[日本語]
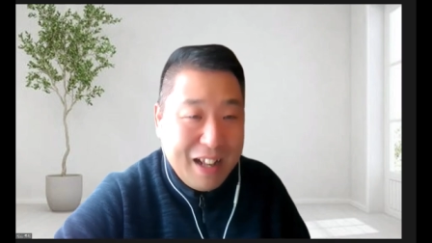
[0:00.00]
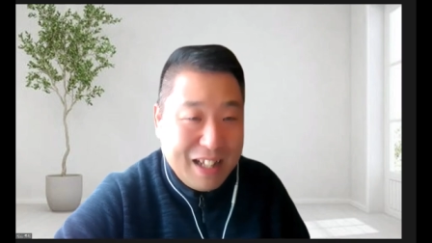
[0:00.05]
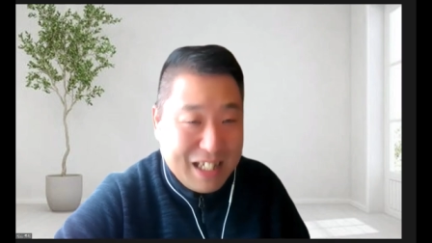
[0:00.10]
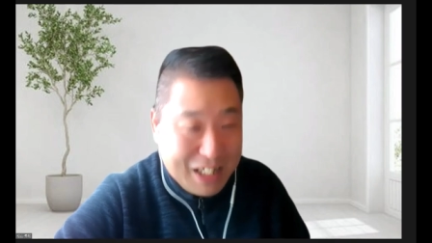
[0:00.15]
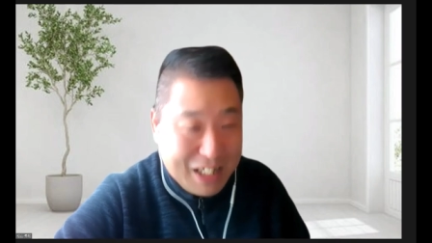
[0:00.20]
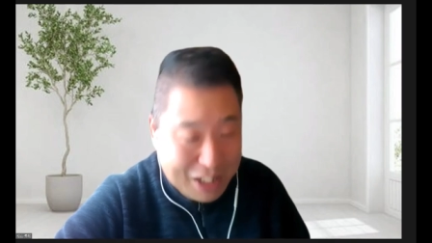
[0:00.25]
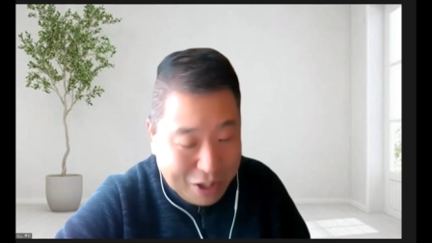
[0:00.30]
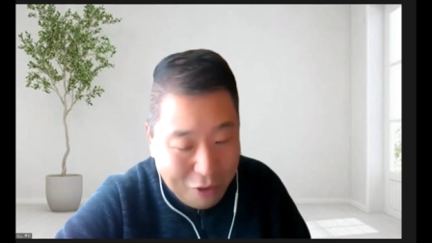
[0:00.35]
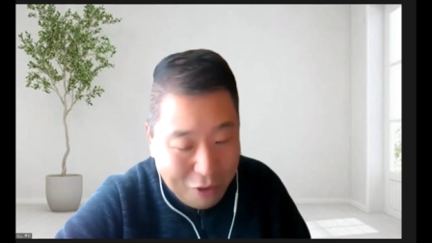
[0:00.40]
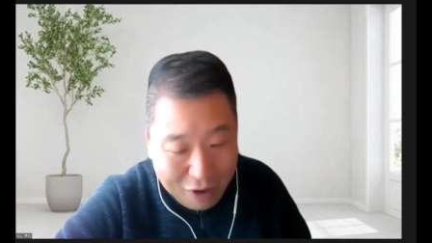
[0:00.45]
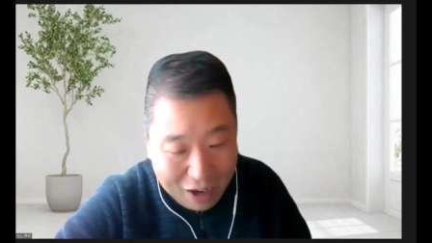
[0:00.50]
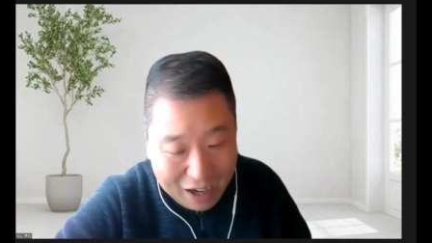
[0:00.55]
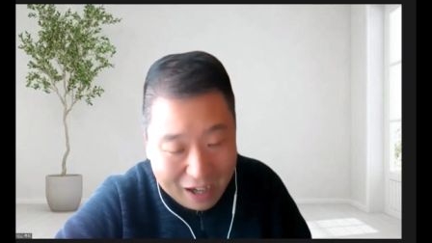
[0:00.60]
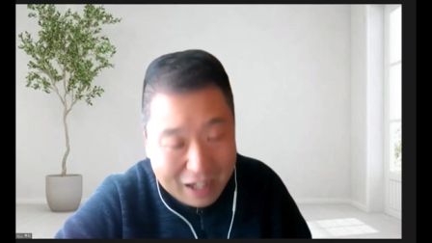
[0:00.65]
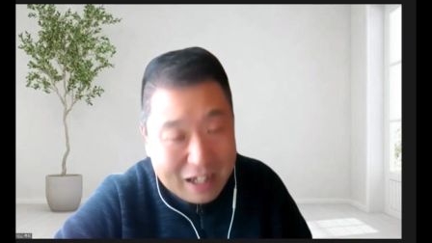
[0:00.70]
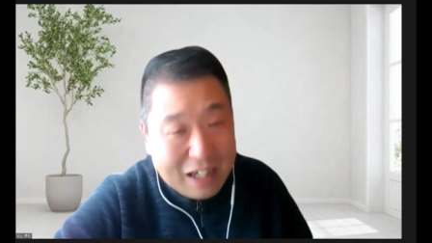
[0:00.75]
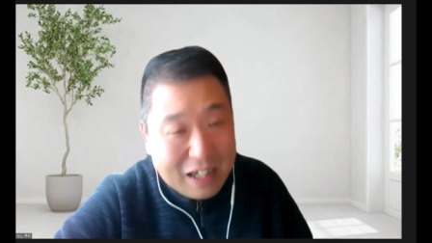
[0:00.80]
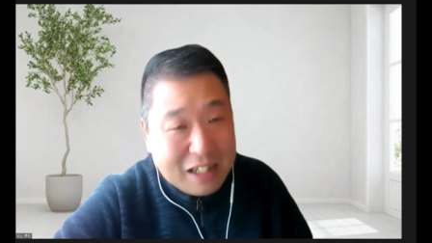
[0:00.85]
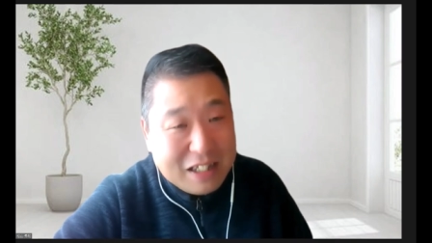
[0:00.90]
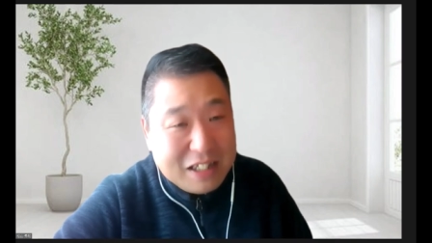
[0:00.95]
実は
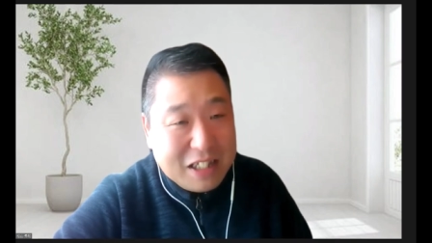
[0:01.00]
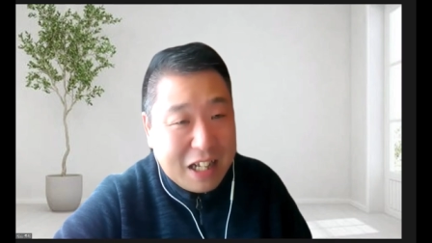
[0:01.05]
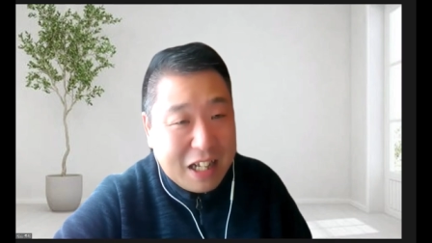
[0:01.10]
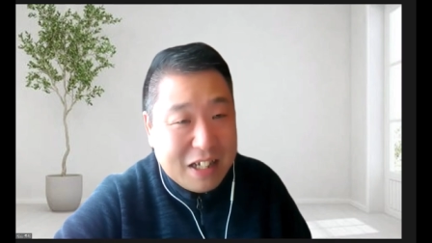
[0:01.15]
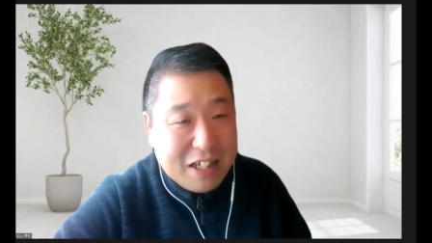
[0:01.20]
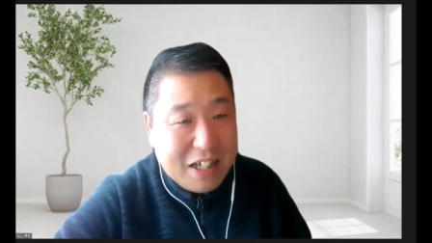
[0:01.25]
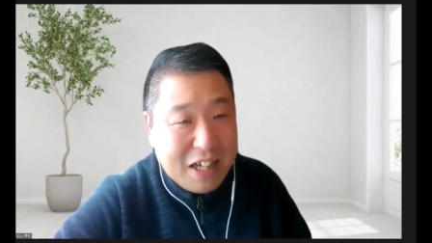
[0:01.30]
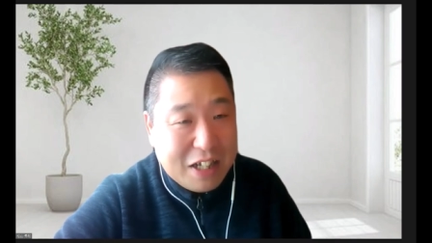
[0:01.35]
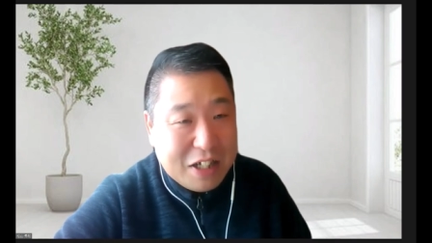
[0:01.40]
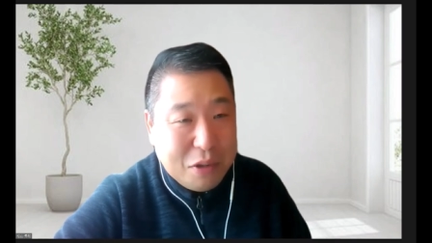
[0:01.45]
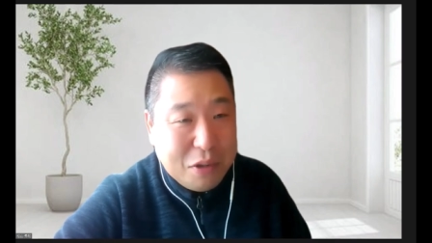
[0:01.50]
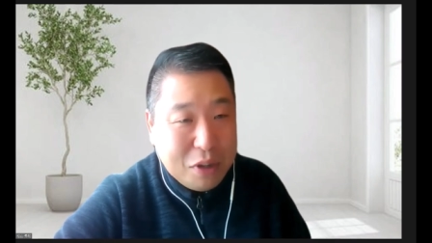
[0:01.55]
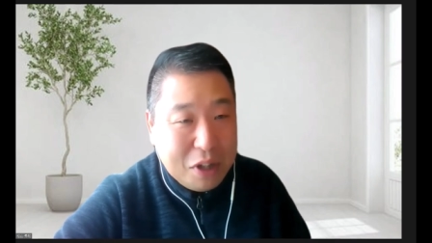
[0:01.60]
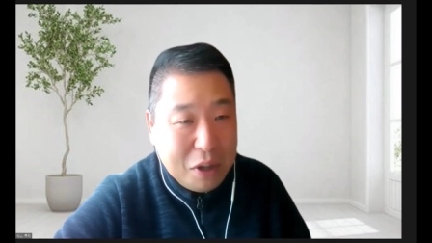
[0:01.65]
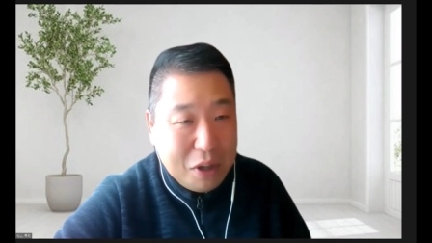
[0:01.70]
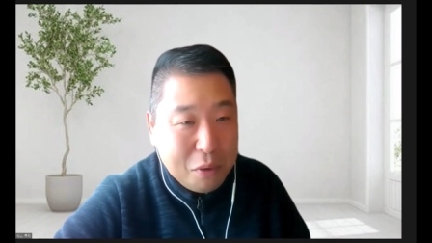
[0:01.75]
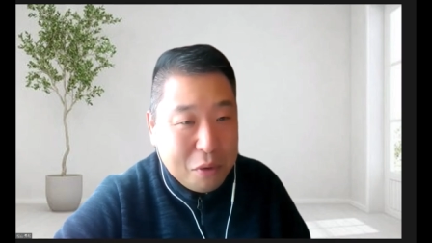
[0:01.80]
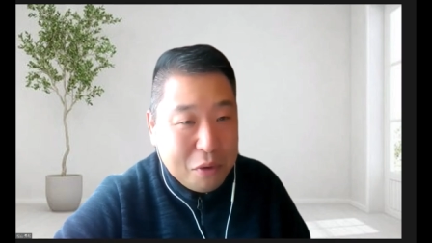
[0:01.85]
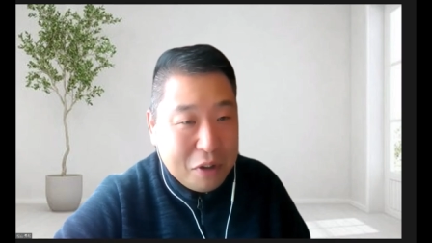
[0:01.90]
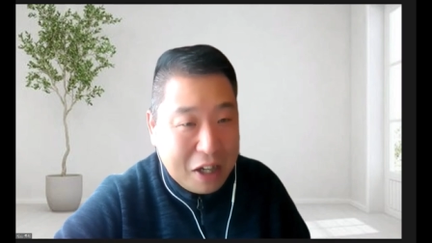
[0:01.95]
全然そんな
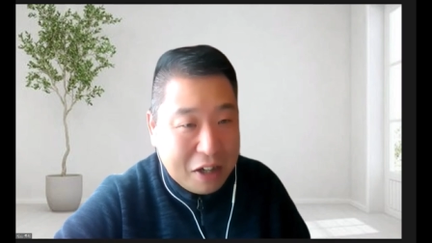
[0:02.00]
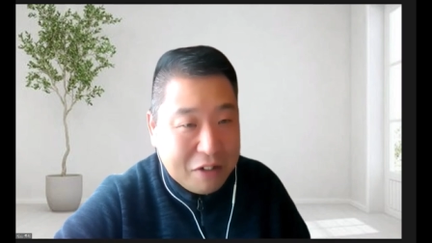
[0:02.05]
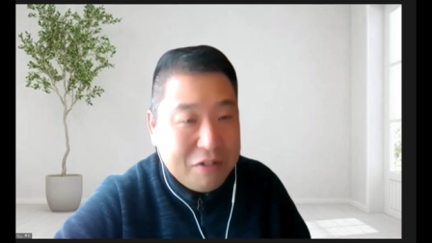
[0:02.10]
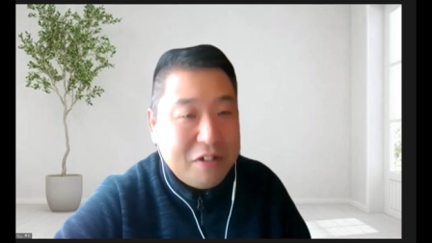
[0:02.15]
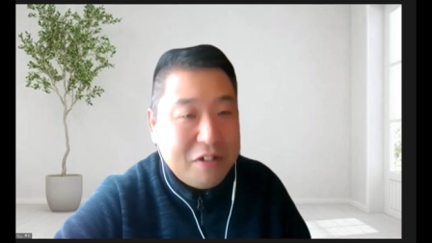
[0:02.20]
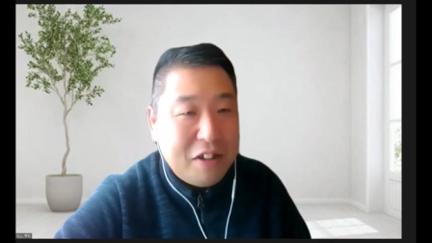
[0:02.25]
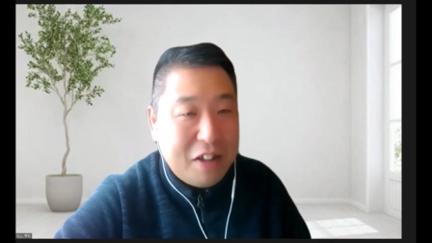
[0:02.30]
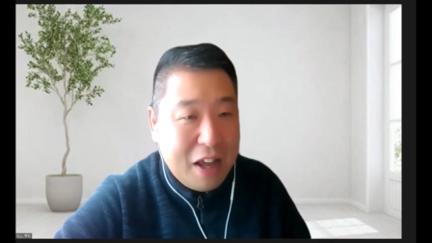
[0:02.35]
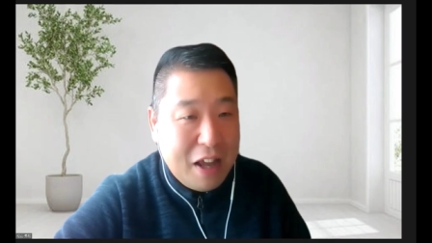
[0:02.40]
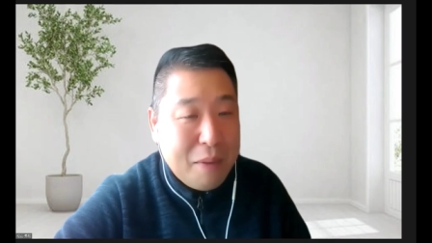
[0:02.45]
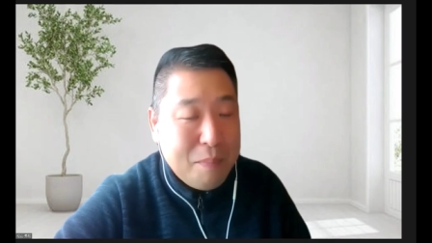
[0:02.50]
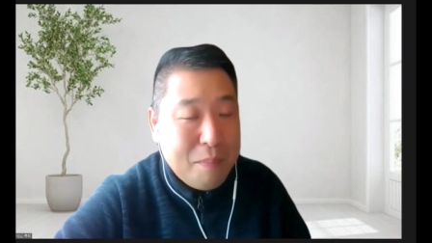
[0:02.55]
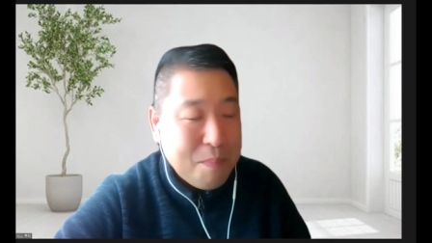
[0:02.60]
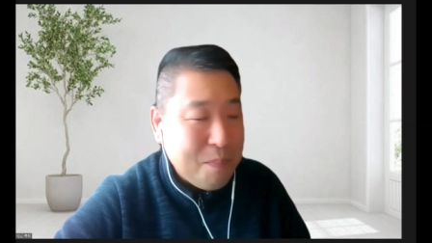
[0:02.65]
ことなくって